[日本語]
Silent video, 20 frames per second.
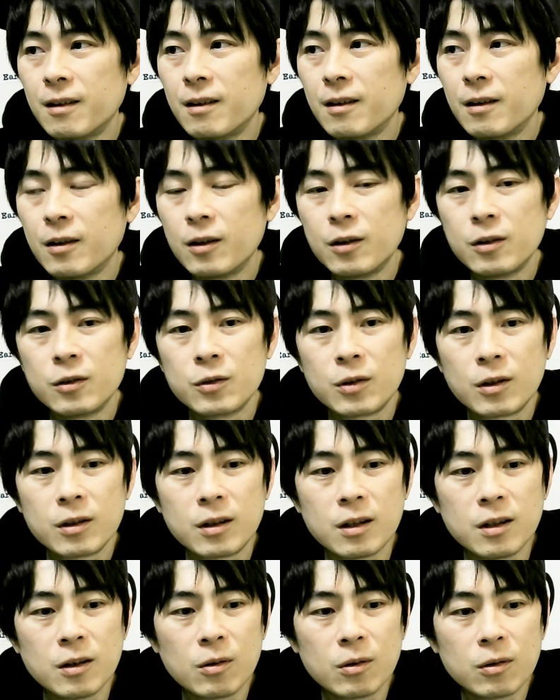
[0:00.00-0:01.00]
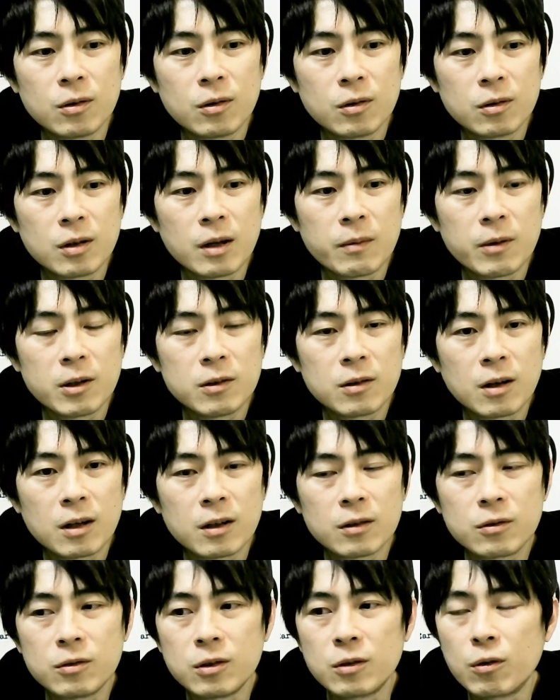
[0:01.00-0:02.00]
それって日本のレベルが
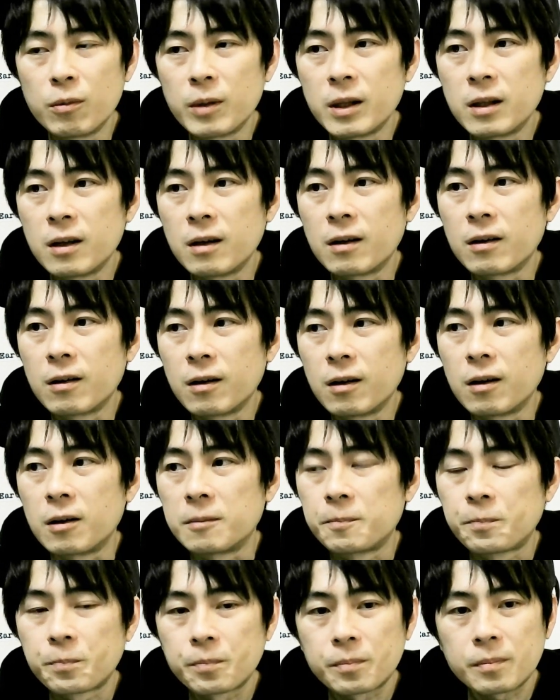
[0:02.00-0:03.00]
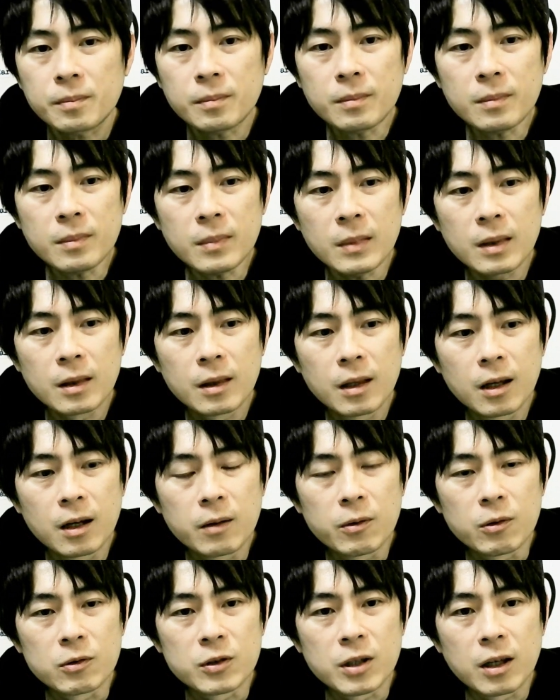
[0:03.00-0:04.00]
低いコメディアンがテレビ
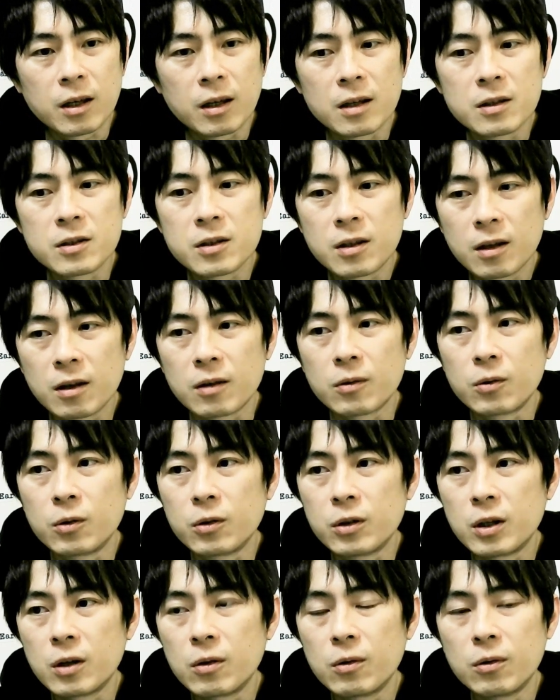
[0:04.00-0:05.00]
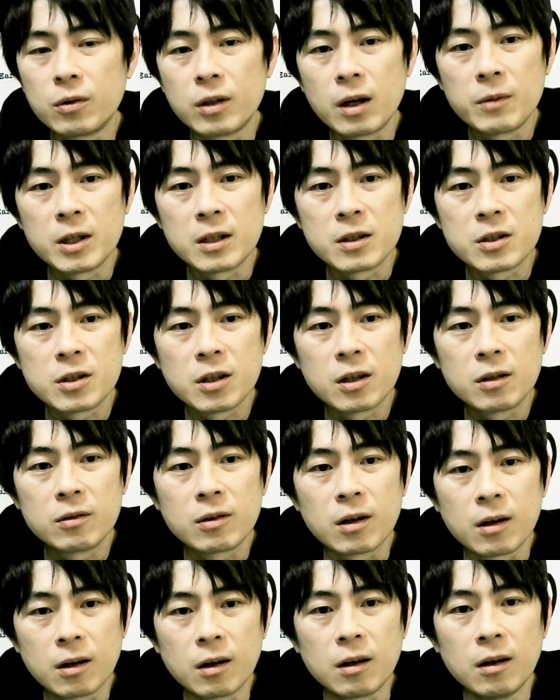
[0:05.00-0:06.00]
を席巻してこの日本をダメにしているか
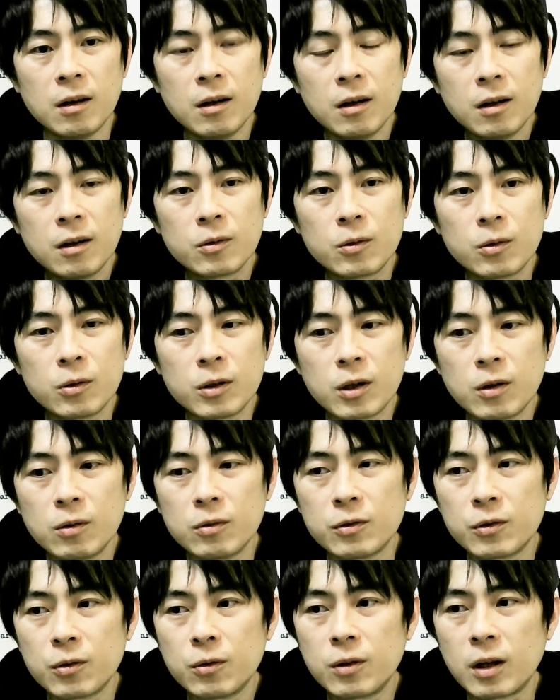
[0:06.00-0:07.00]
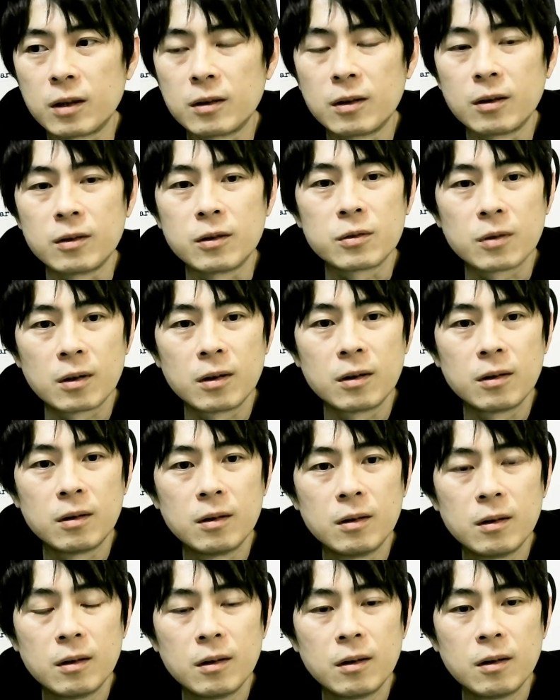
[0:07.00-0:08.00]
らこの日本そうなったんですか
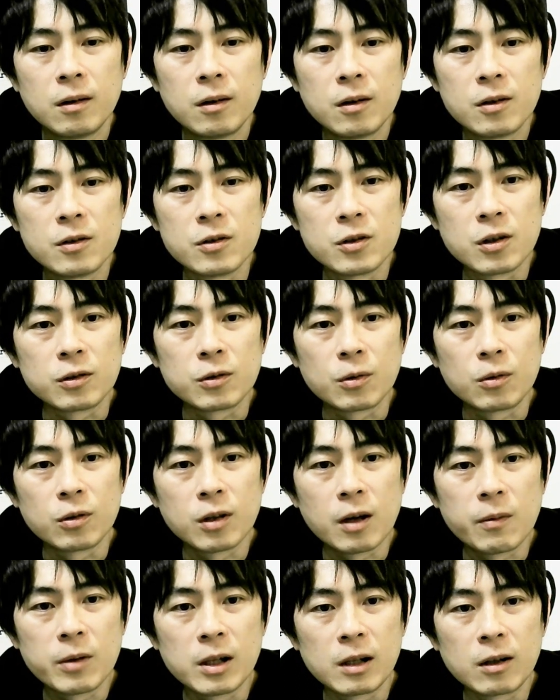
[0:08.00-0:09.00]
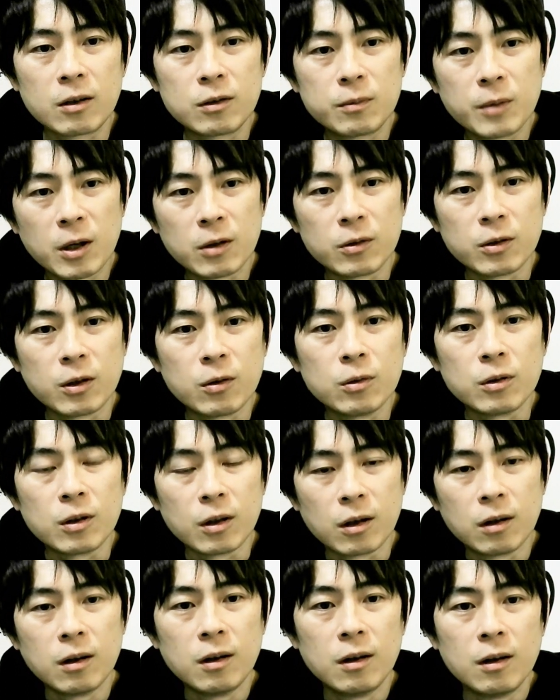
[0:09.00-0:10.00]
じゃあそのダメになる前の日本って
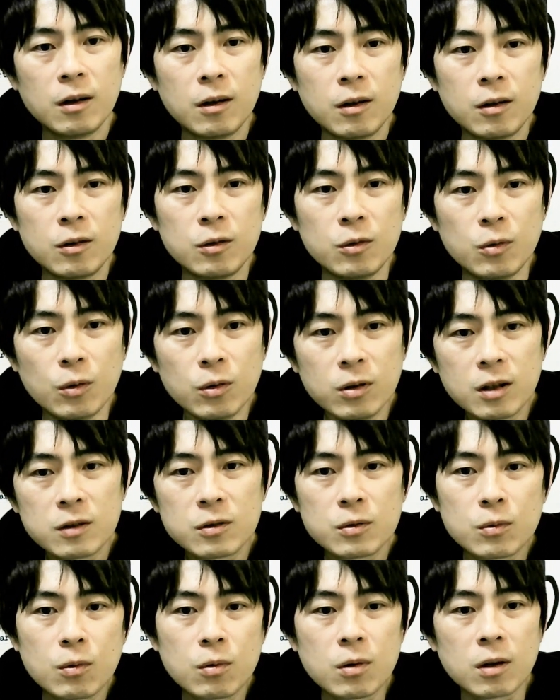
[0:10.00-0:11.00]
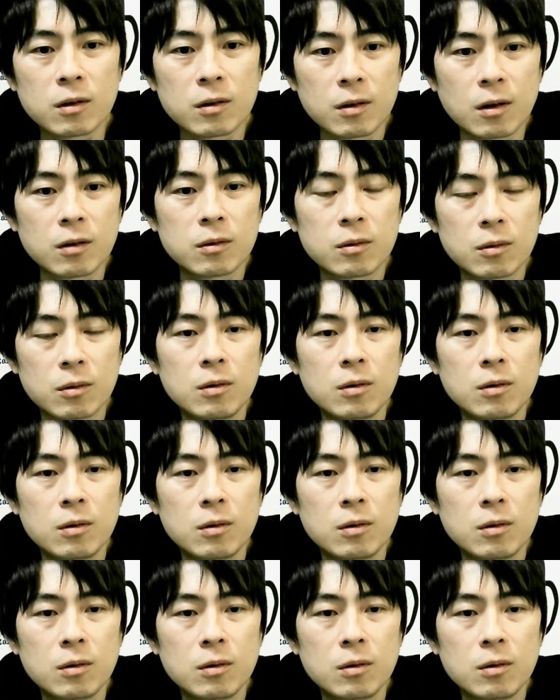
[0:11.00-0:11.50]
どんなすごかったんと。